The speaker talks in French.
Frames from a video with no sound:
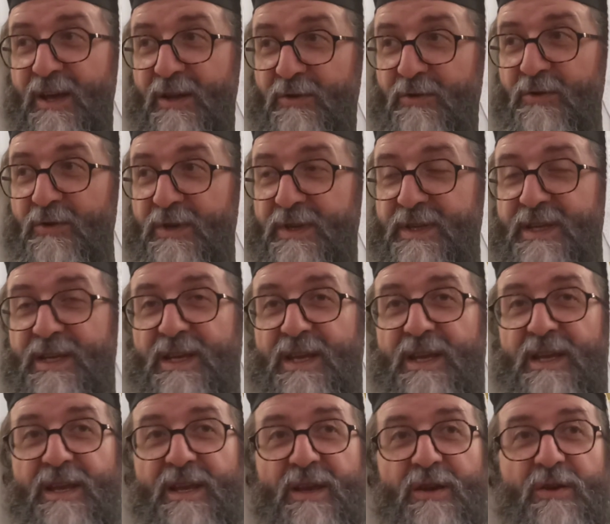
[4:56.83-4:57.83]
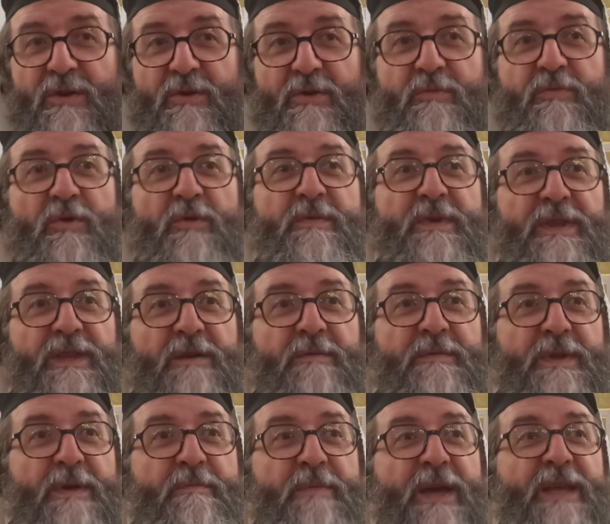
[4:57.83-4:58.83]
donc si le premier temple
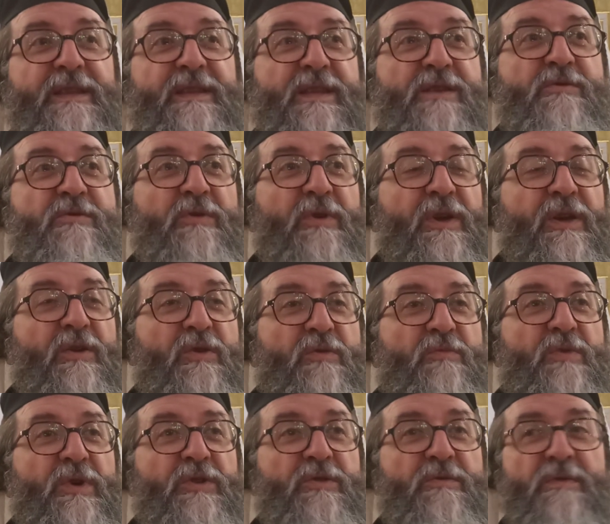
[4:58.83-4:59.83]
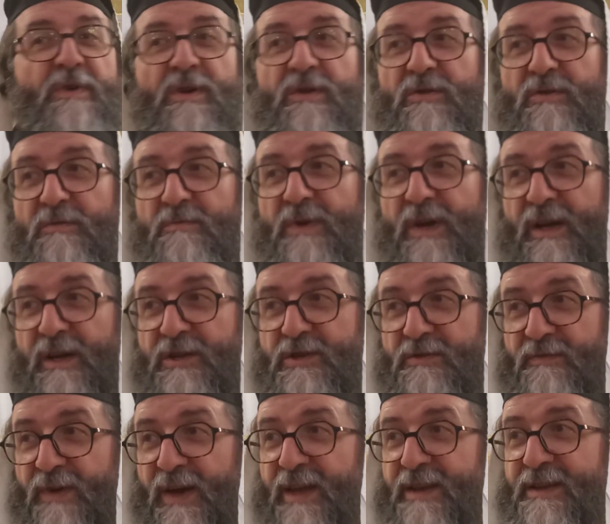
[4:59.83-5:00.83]
n'a pas été inauguré au mois de, de
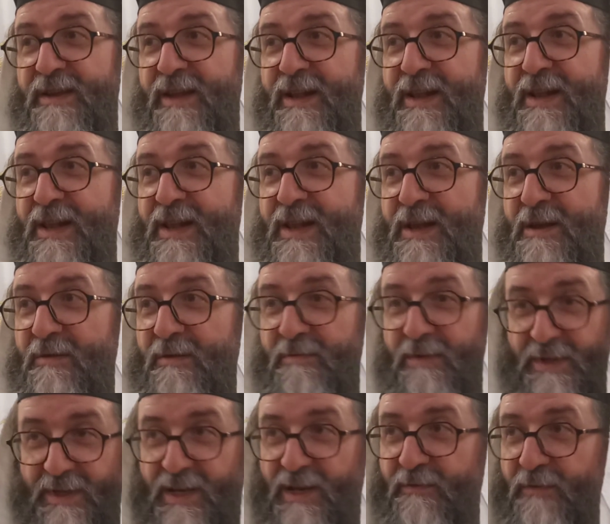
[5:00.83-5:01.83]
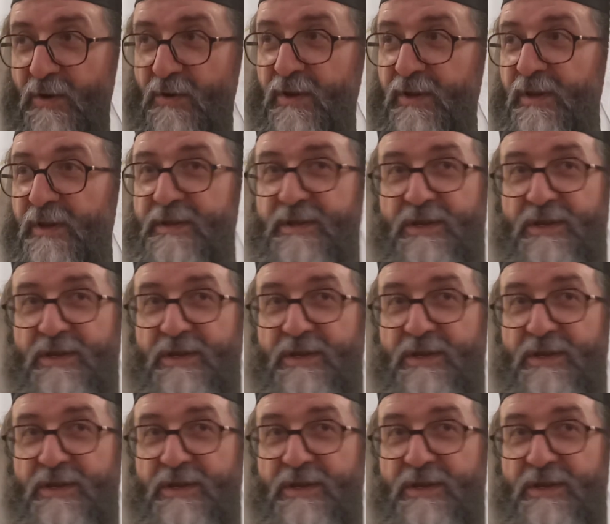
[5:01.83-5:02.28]
parce qu'il a fallu attendre